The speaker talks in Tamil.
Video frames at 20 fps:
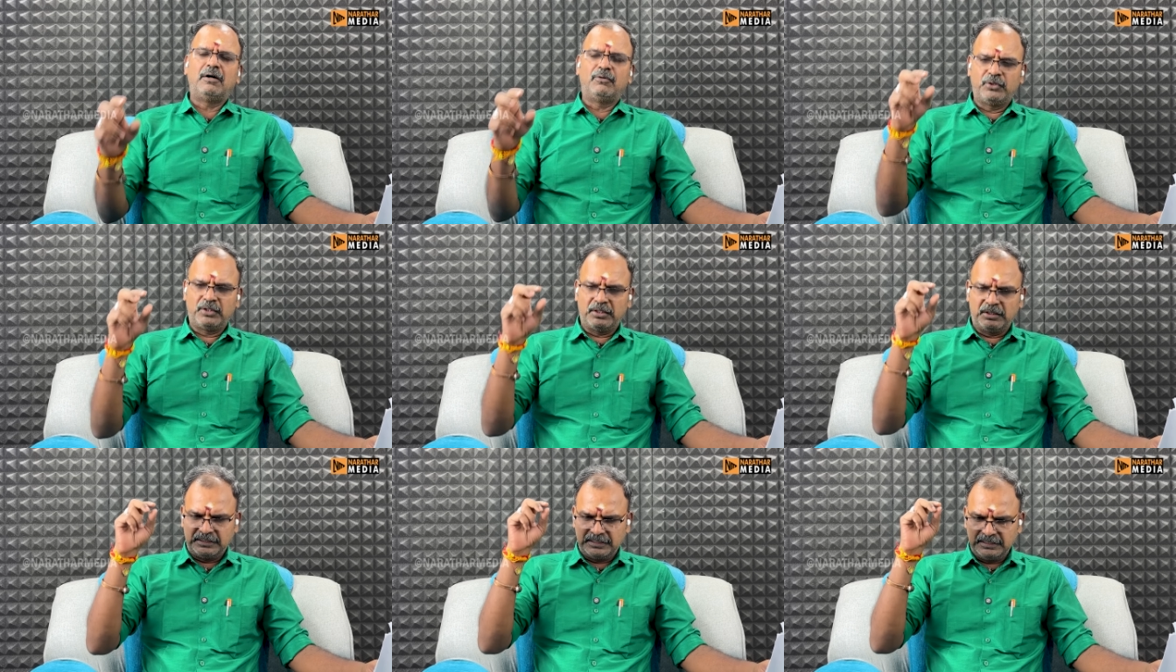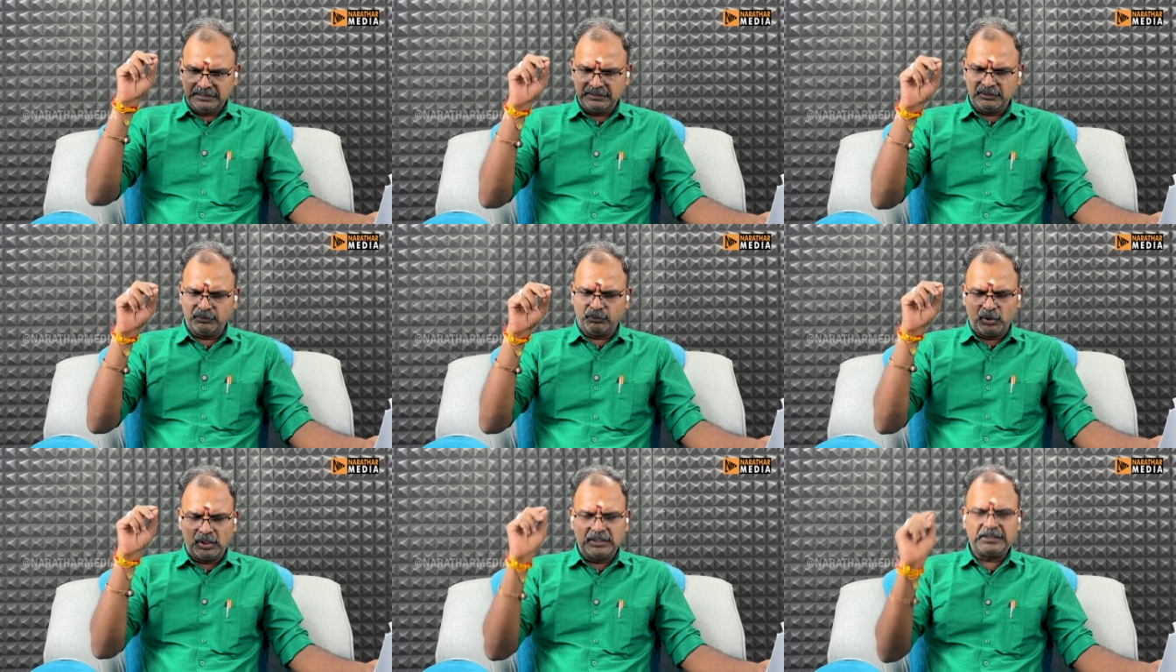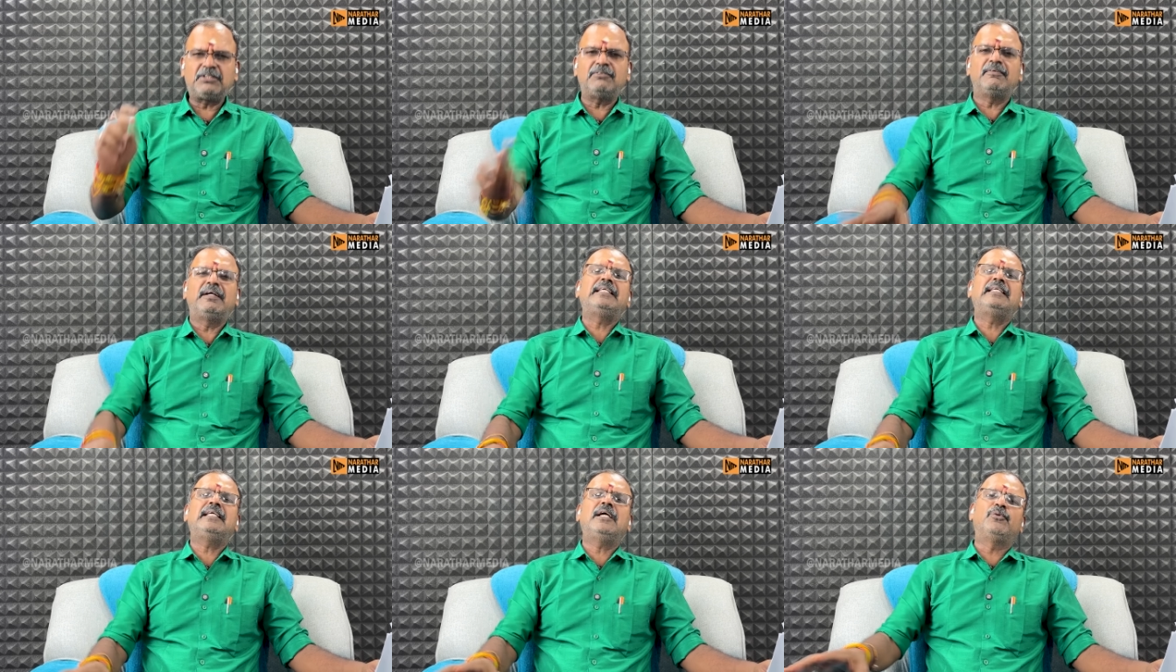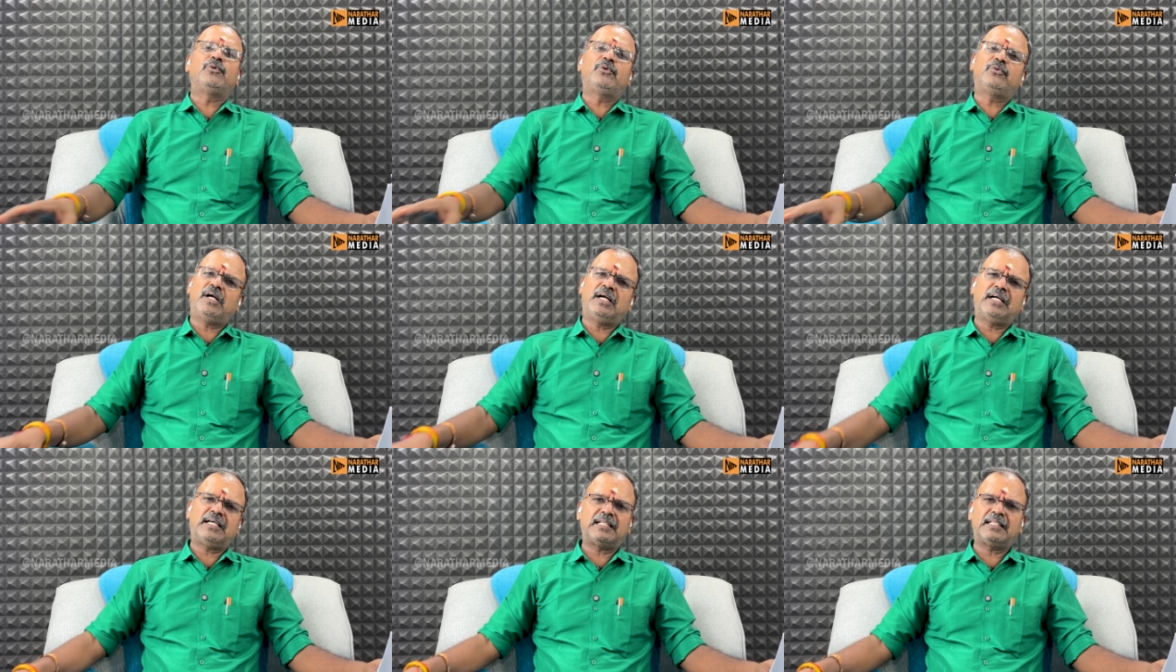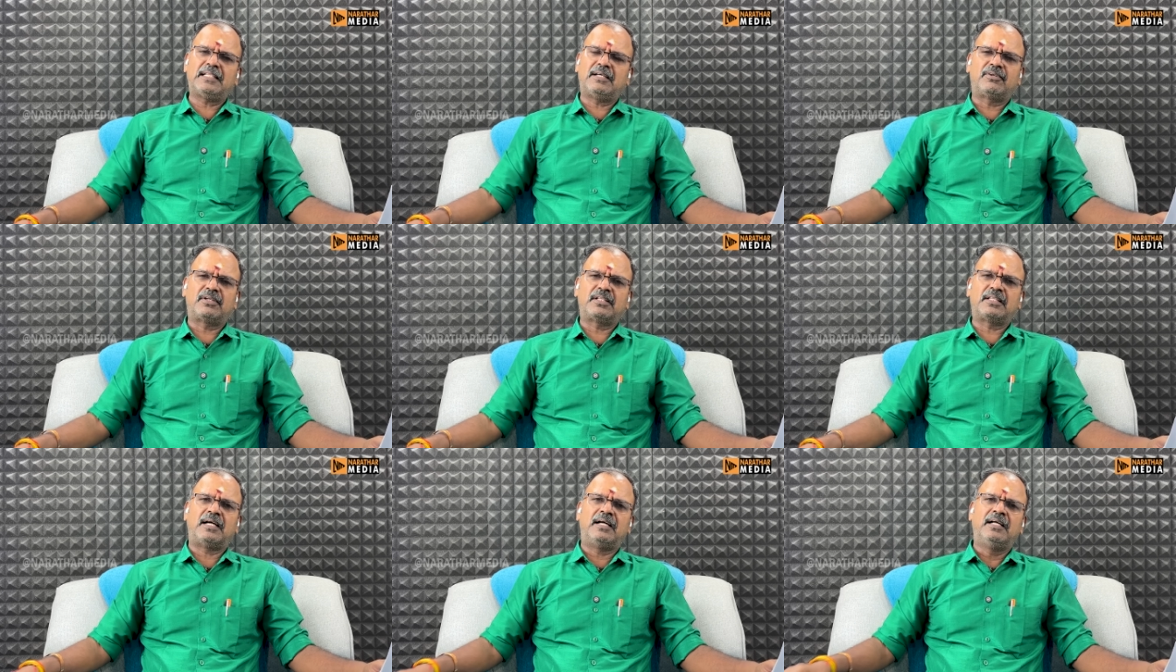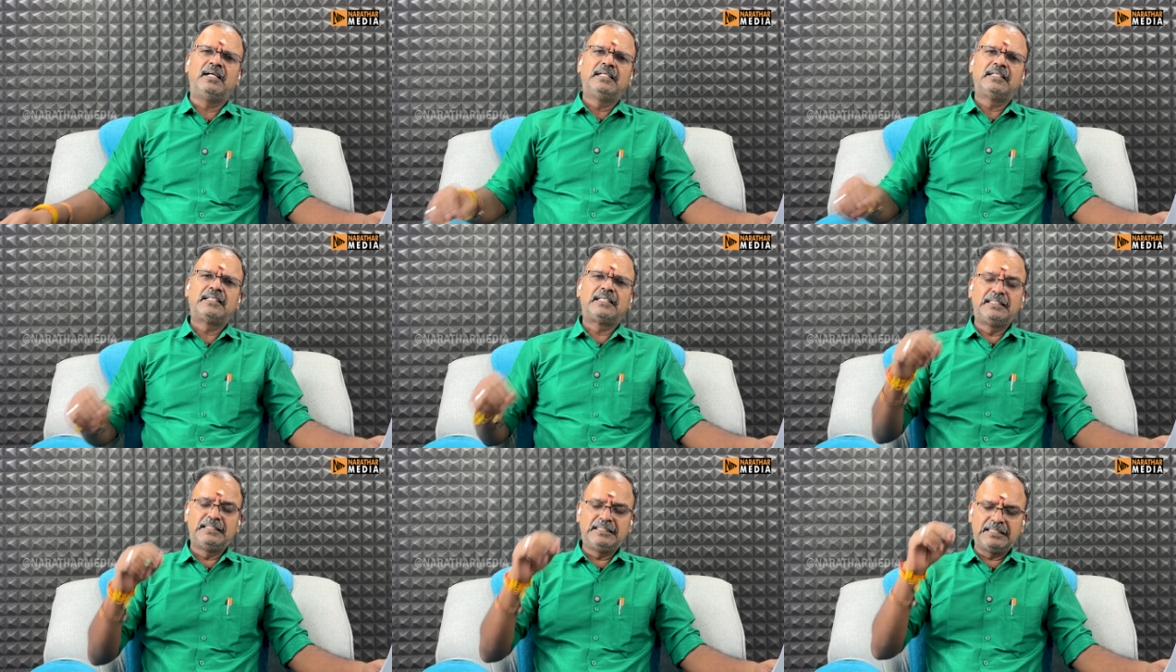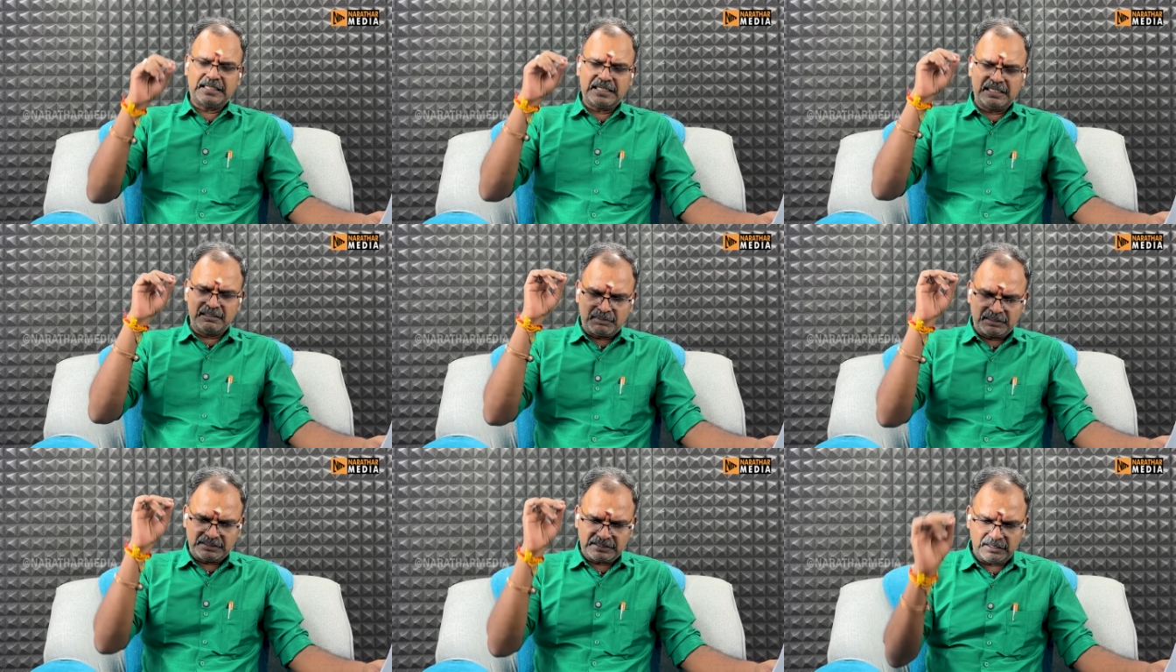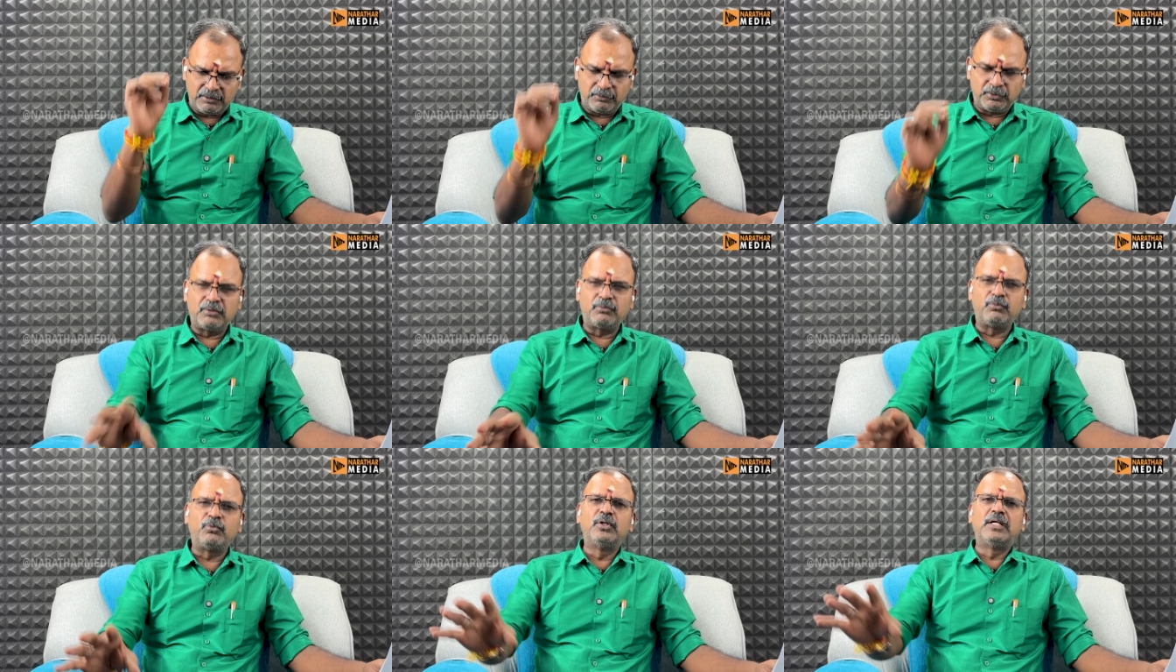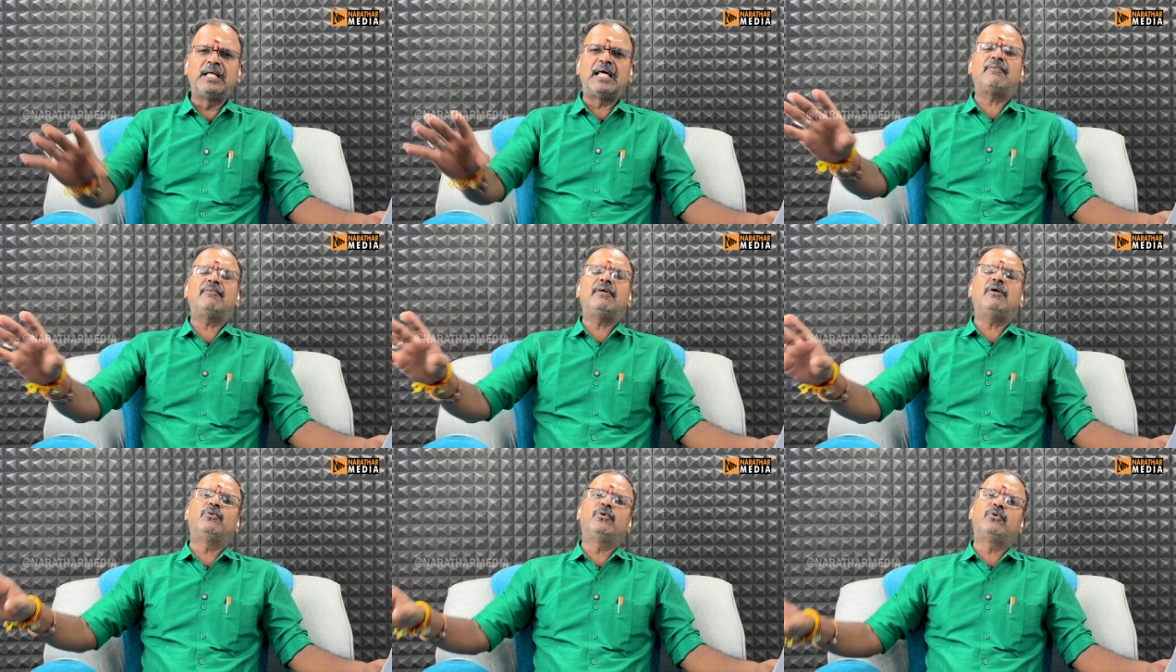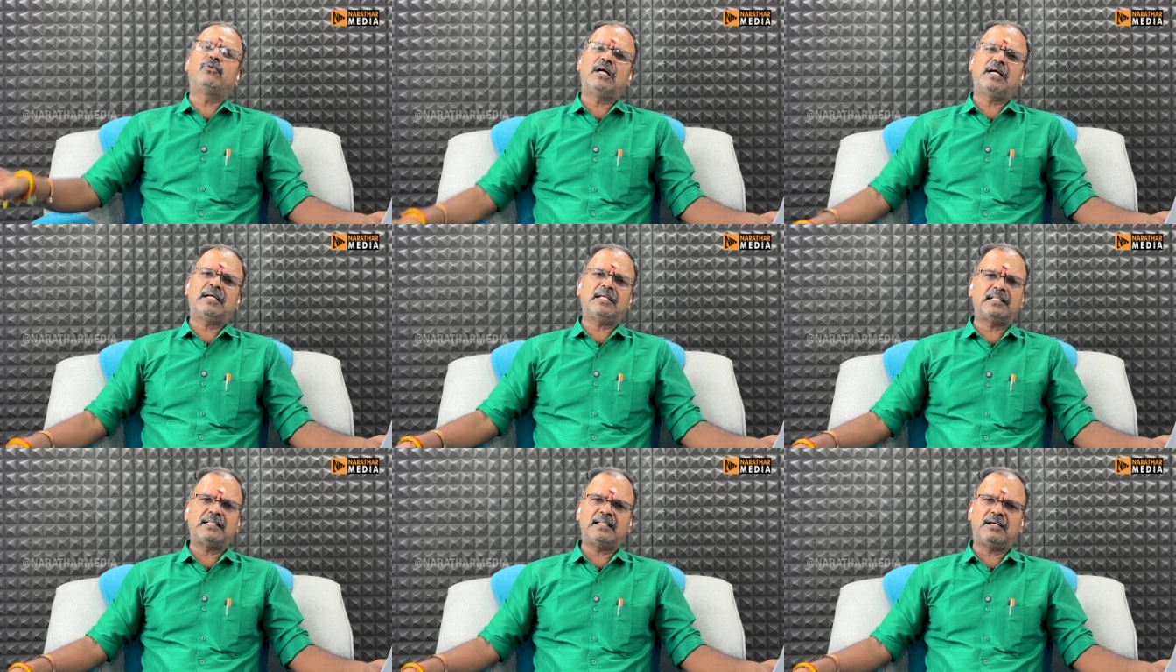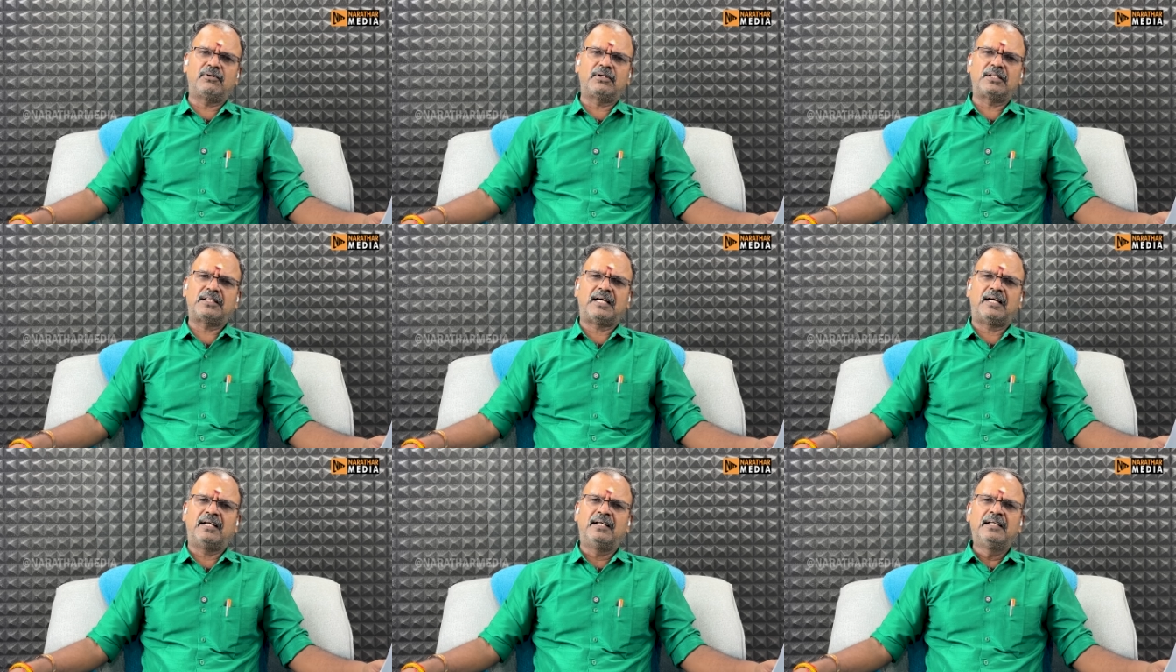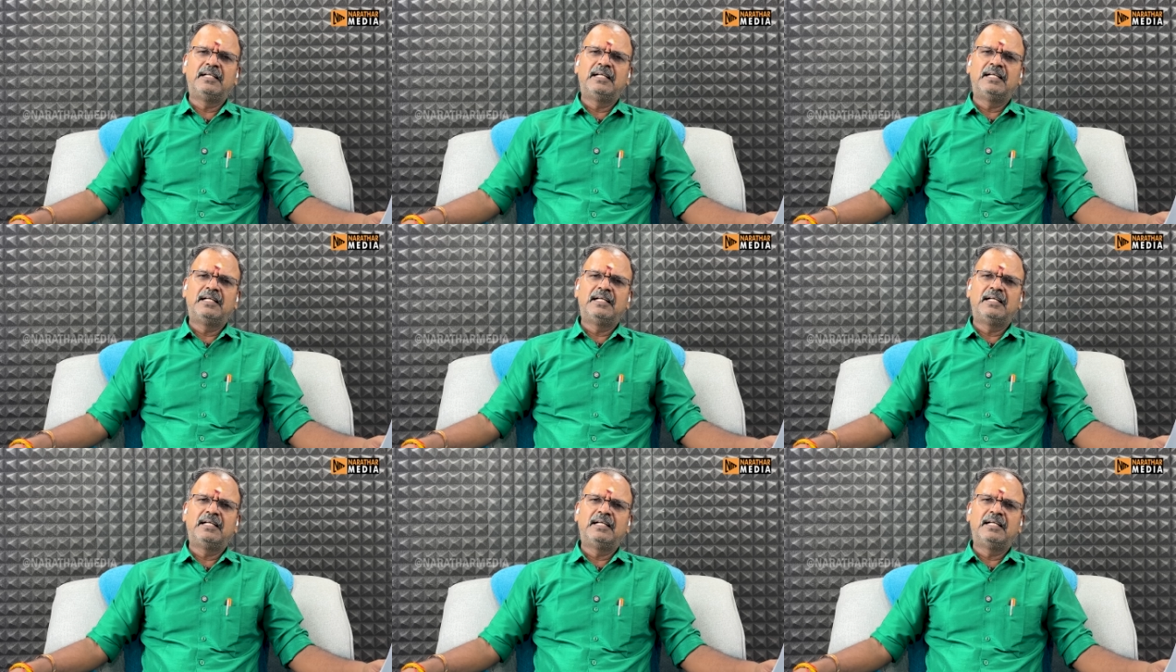ஒரு இந்து ஓட்டு வங்கியை உருவாக்குனது அவர் தான் இந்துக்கள் மத்தியில் ஒரு உணர்வை உருவாக்குனது அவர் தான்